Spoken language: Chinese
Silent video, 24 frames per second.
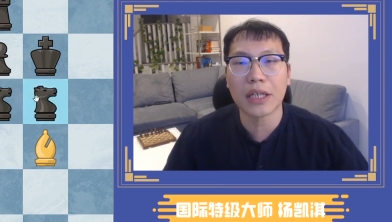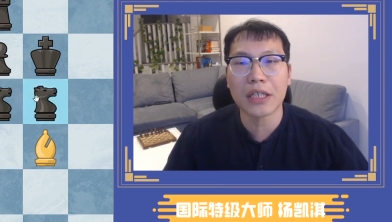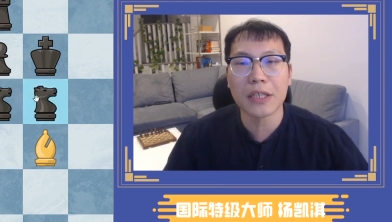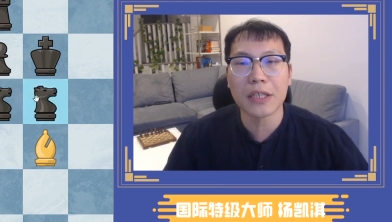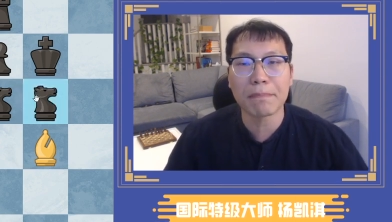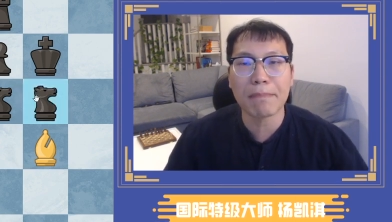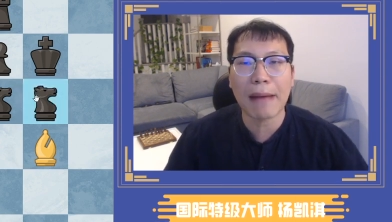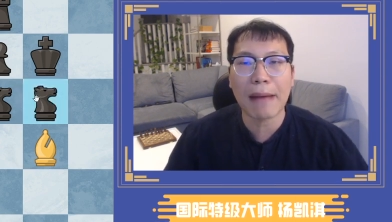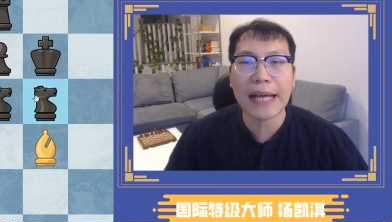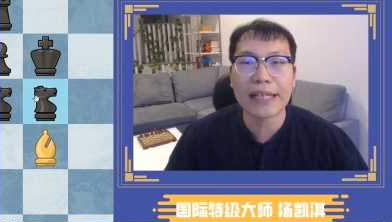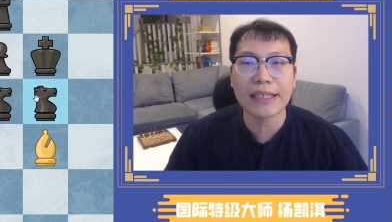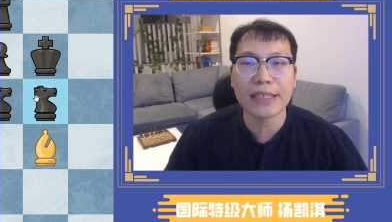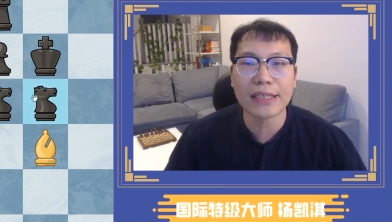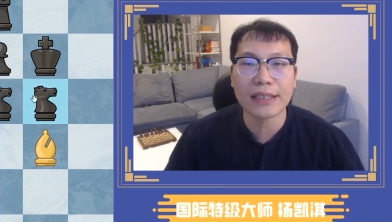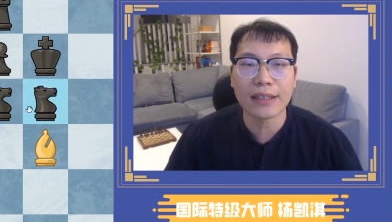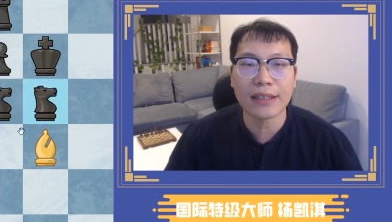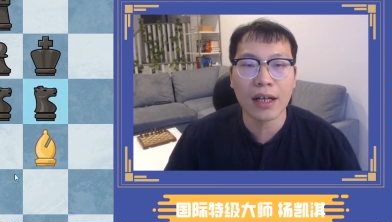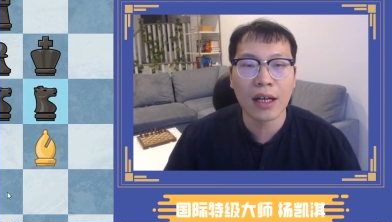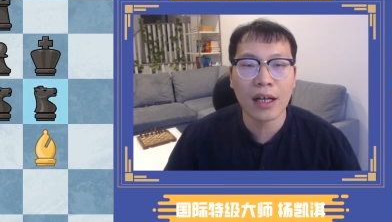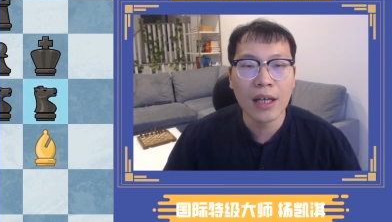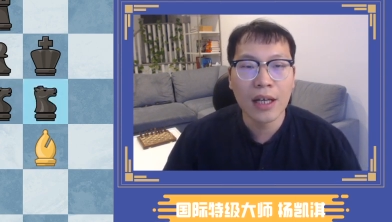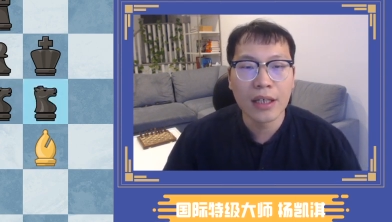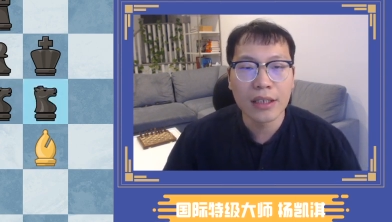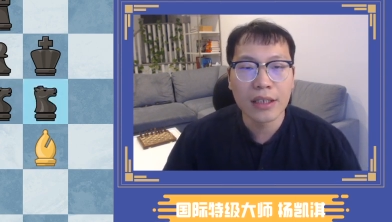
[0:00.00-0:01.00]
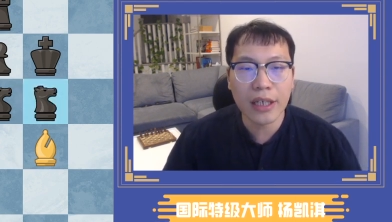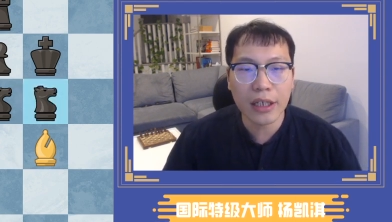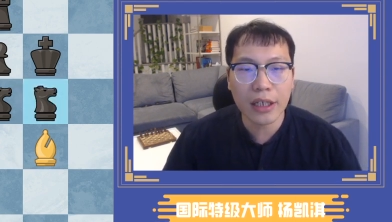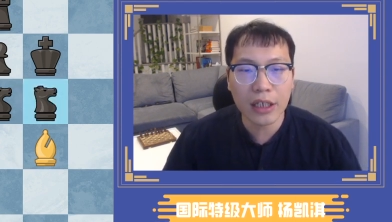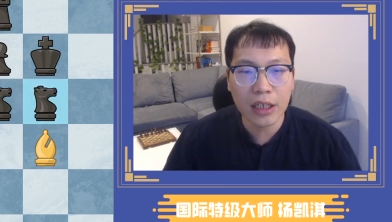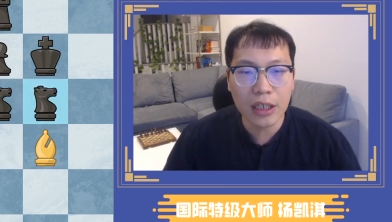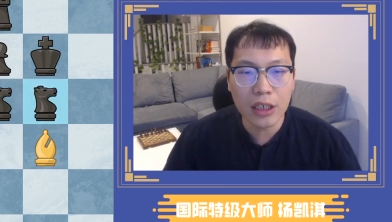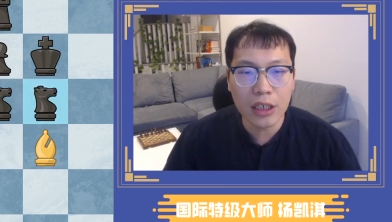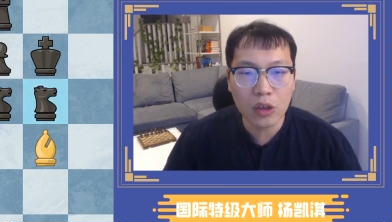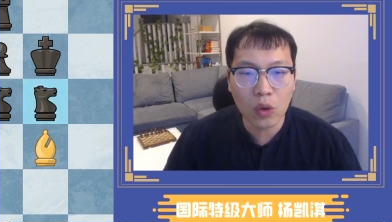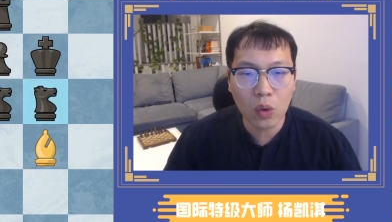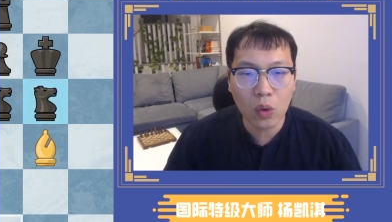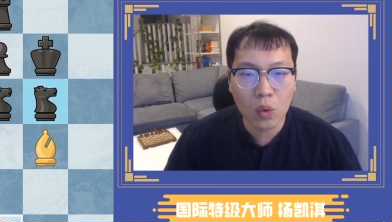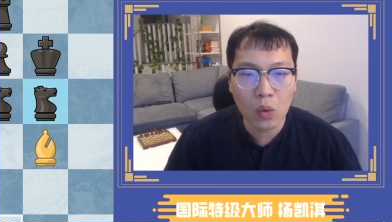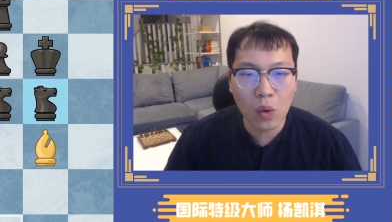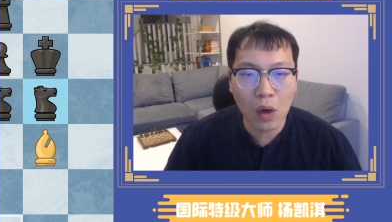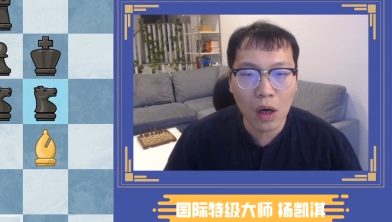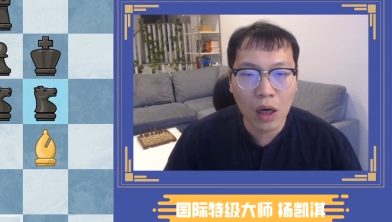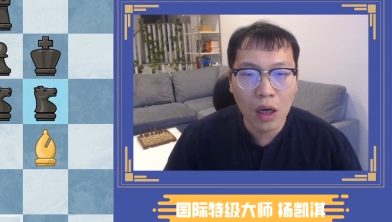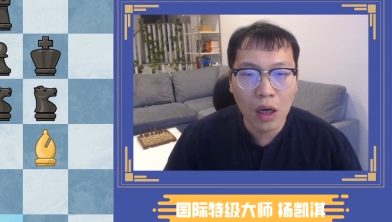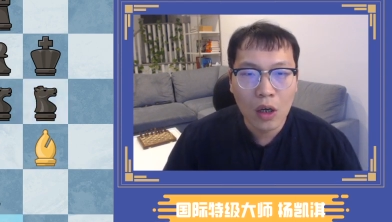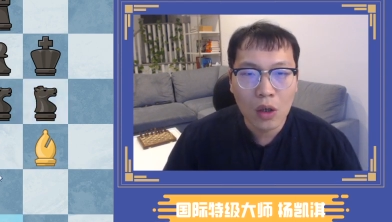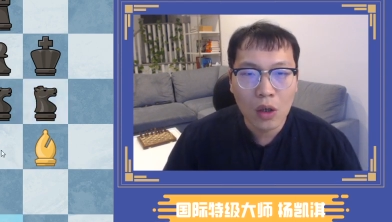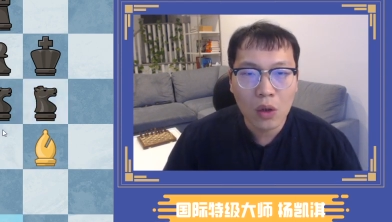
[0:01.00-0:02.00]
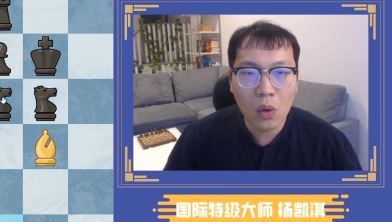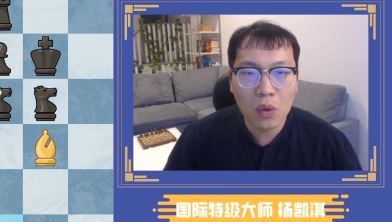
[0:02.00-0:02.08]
但是白棋呢也可以通过